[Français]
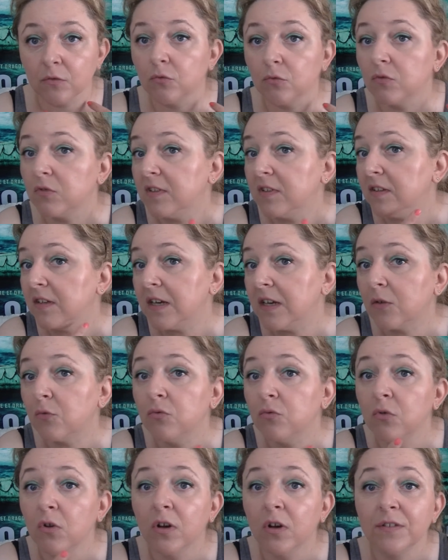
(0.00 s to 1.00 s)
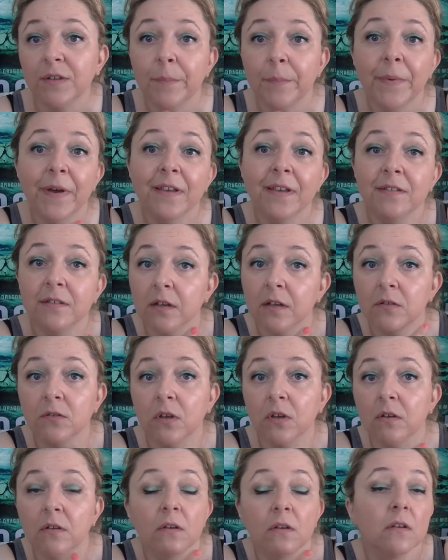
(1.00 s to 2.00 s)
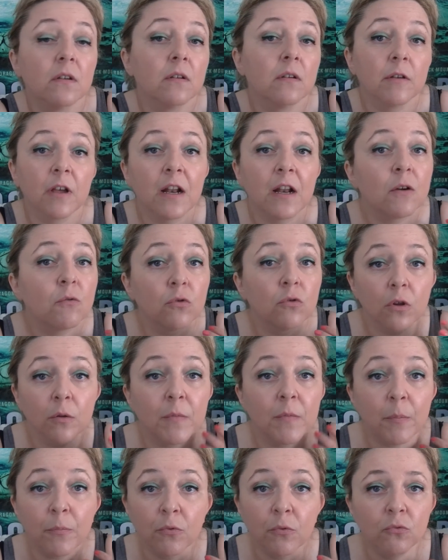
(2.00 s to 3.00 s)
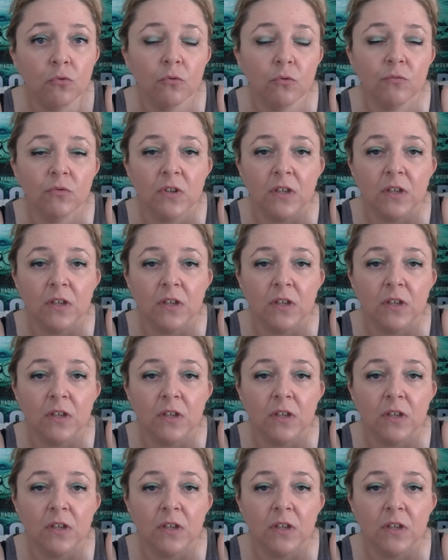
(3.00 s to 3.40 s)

donc si la couleur n'est pas exacte euh, à la couleur de ma peau, ne vous